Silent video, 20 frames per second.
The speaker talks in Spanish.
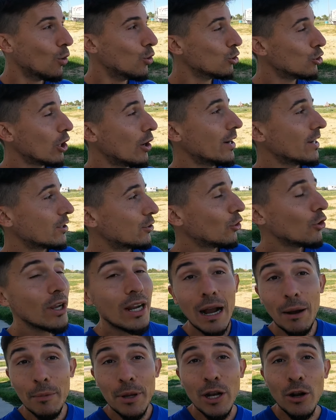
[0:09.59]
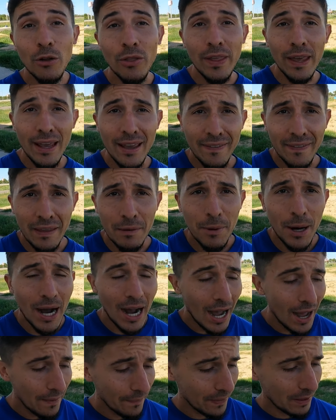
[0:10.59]
Justo ahora estoy camino de, de
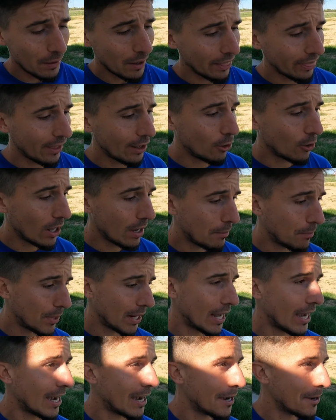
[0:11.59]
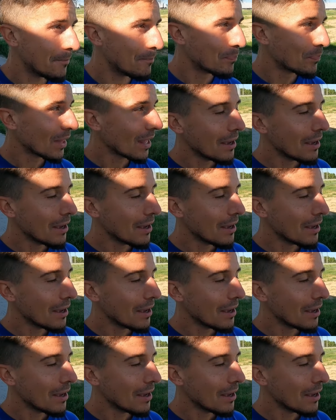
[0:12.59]
Bagá, de Barcelona para,